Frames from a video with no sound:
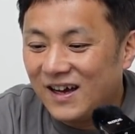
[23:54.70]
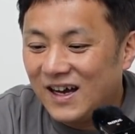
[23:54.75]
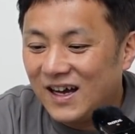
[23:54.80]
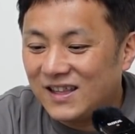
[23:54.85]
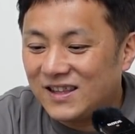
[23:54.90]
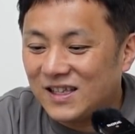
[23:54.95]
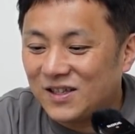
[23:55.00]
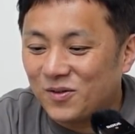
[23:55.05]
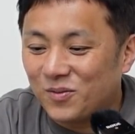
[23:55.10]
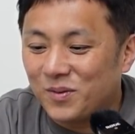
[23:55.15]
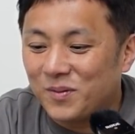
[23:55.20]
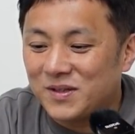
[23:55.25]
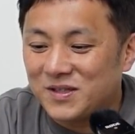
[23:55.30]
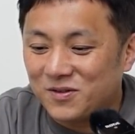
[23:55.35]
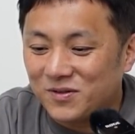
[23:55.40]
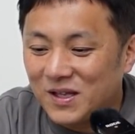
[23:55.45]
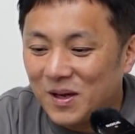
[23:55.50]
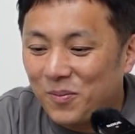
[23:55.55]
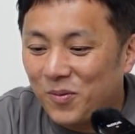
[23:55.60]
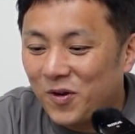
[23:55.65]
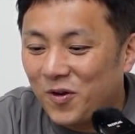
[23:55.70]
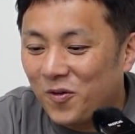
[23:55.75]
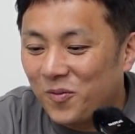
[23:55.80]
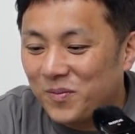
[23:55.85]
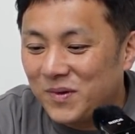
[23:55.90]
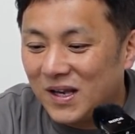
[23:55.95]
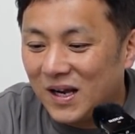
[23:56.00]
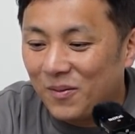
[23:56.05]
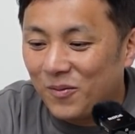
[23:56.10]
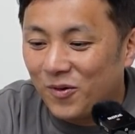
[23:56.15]
あったと思いますよ。
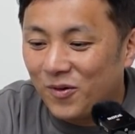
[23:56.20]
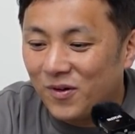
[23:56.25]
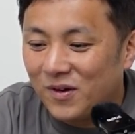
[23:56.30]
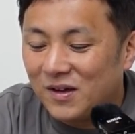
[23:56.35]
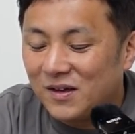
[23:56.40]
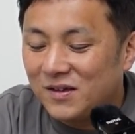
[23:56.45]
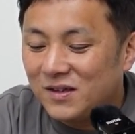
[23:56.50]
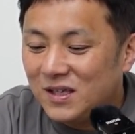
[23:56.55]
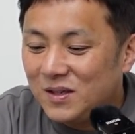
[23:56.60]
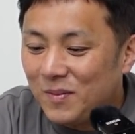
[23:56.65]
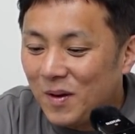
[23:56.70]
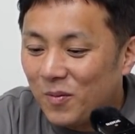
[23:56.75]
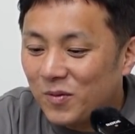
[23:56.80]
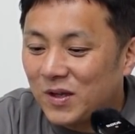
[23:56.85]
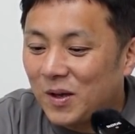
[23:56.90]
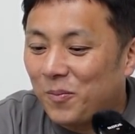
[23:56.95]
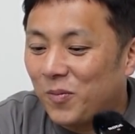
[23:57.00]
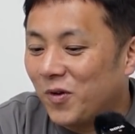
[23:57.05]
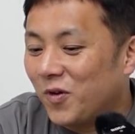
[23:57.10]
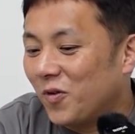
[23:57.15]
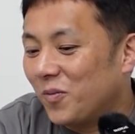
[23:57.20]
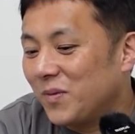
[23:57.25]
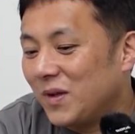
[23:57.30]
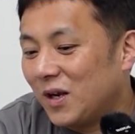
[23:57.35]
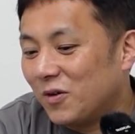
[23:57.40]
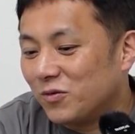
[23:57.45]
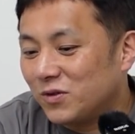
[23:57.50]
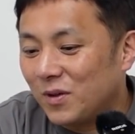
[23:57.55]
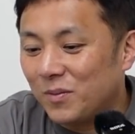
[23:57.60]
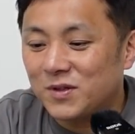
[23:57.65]
ナポレオンミラーも。今も
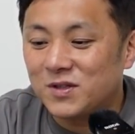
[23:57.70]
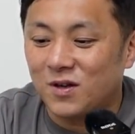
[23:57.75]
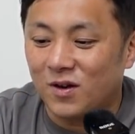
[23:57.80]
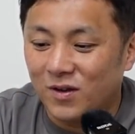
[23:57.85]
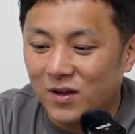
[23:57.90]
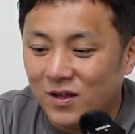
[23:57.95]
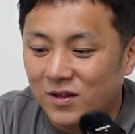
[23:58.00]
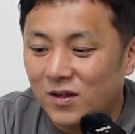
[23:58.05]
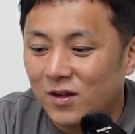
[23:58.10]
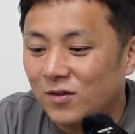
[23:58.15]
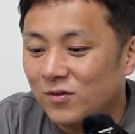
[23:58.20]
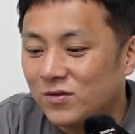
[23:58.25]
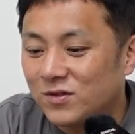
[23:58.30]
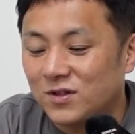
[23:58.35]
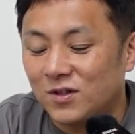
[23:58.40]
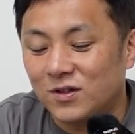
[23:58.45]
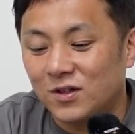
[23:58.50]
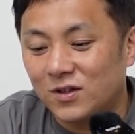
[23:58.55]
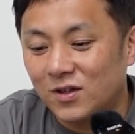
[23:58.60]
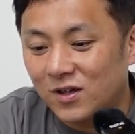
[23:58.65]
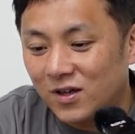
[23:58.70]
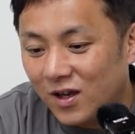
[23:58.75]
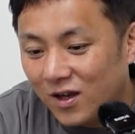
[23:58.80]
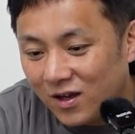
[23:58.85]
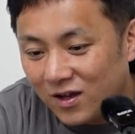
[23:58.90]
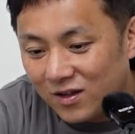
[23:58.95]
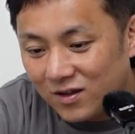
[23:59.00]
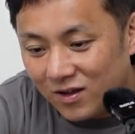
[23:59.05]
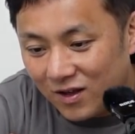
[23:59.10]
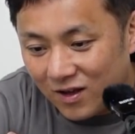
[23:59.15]
ナポレオンミラー売ってますからね。タラックスさんだったっ
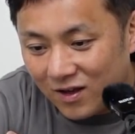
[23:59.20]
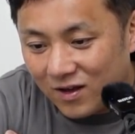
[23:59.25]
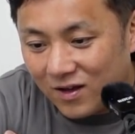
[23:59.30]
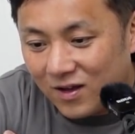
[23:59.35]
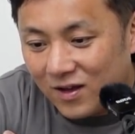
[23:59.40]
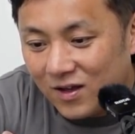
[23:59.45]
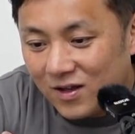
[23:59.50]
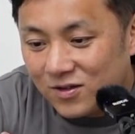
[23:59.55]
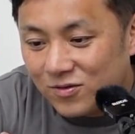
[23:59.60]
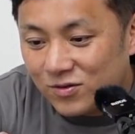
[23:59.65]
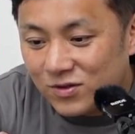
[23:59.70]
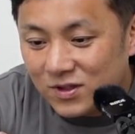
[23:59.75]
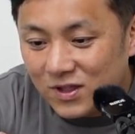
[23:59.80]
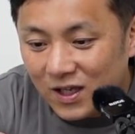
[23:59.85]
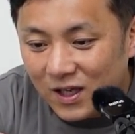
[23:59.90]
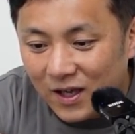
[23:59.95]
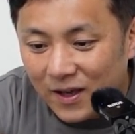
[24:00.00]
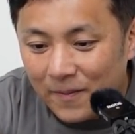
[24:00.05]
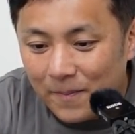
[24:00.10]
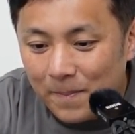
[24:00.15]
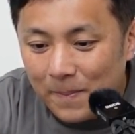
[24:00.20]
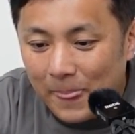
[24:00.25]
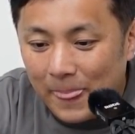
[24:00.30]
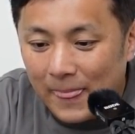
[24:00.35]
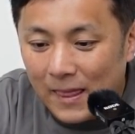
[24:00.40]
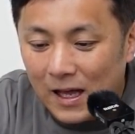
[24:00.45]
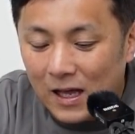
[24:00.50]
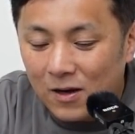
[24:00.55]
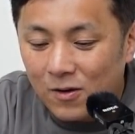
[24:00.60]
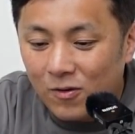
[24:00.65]
けね。そして、
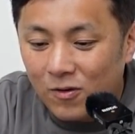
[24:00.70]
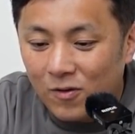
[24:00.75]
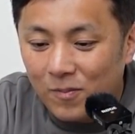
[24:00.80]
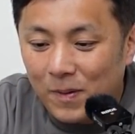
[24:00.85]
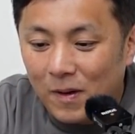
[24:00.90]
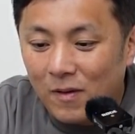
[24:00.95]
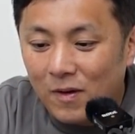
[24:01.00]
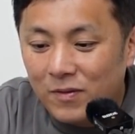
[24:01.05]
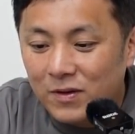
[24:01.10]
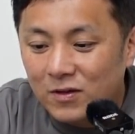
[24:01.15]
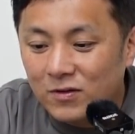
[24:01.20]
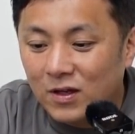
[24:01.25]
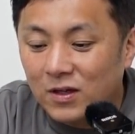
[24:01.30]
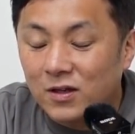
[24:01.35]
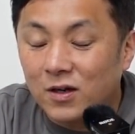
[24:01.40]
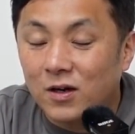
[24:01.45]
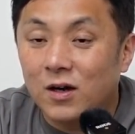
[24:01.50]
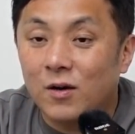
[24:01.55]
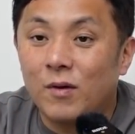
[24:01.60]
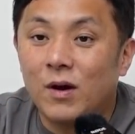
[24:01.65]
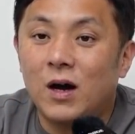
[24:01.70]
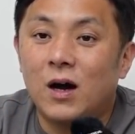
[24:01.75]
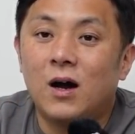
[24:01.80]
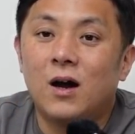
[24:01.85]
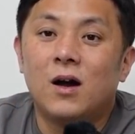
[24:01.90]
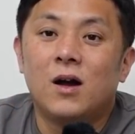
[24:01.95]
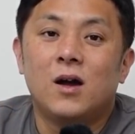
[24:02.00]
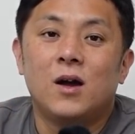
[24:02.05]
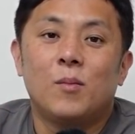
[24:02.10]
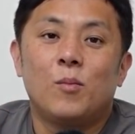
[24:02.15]
あの、パワーフィルターなんか
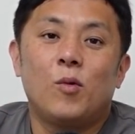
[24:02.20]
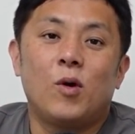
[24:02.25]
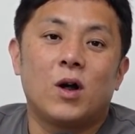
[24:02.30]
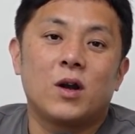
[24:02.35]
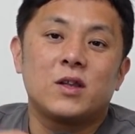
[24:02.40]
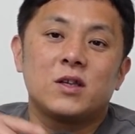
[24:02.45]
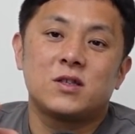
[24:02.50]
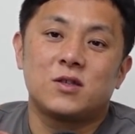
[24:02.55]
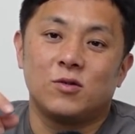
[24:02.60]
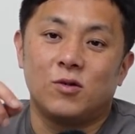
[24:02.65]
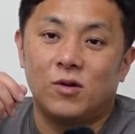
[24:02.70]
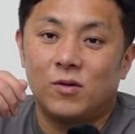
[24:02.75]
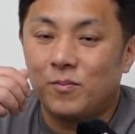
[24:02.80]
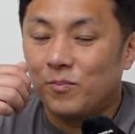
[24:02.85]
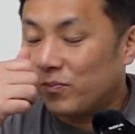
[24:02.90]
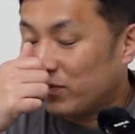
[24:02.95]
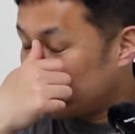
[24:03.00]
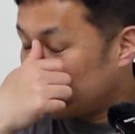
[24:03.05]
は、もうあれですよ。